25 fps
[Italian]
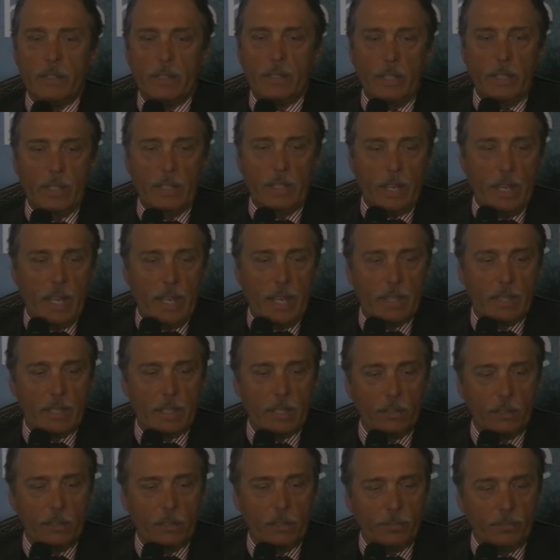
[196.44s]
che
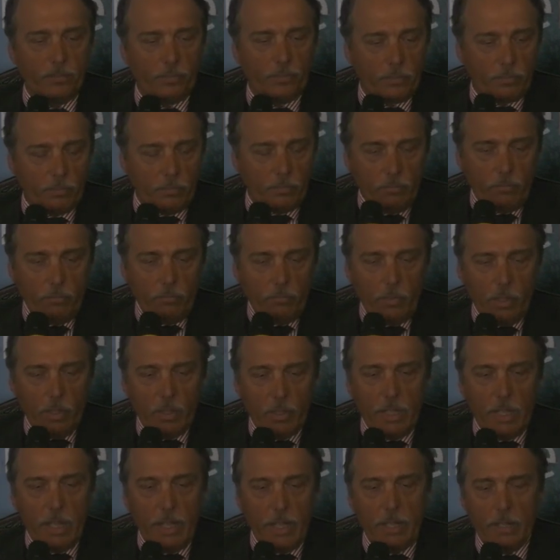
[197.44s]
rientrano
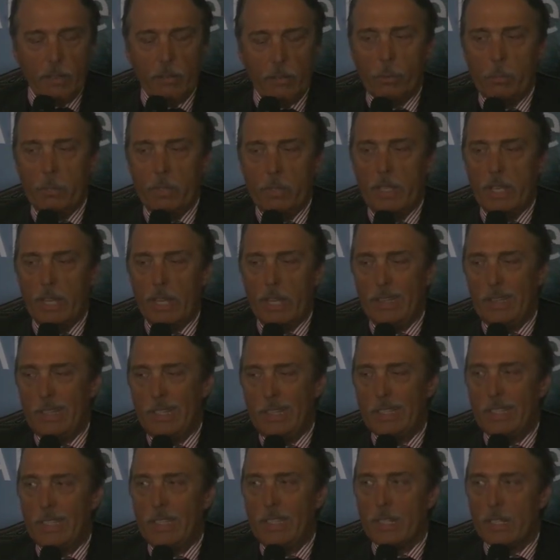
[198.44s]
nelle dire,
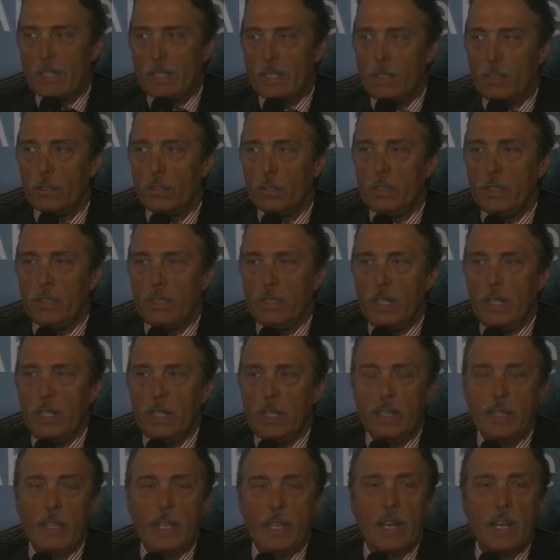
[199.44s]
destinazioni
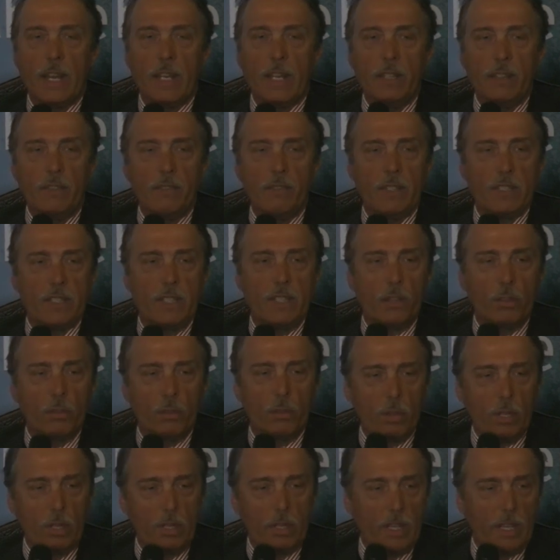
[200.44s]
degli, dei grandi
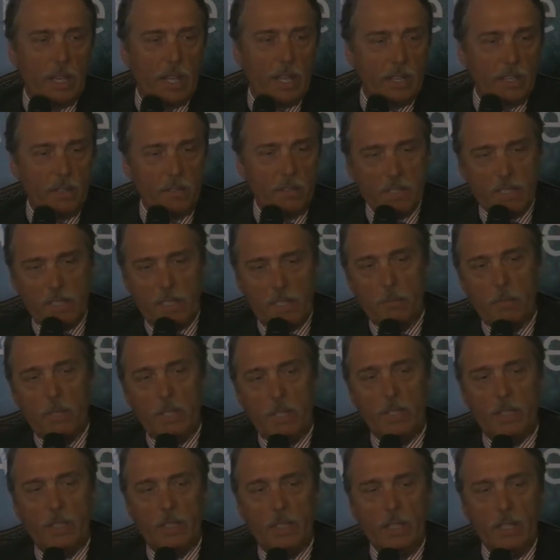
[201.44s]
investitori, dei grandi
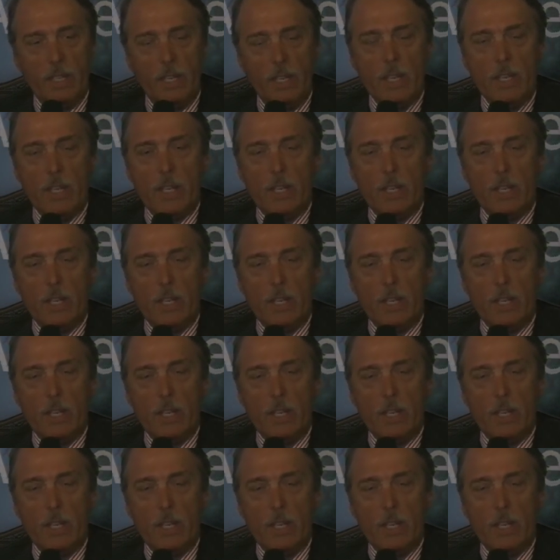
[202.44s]
investimenti,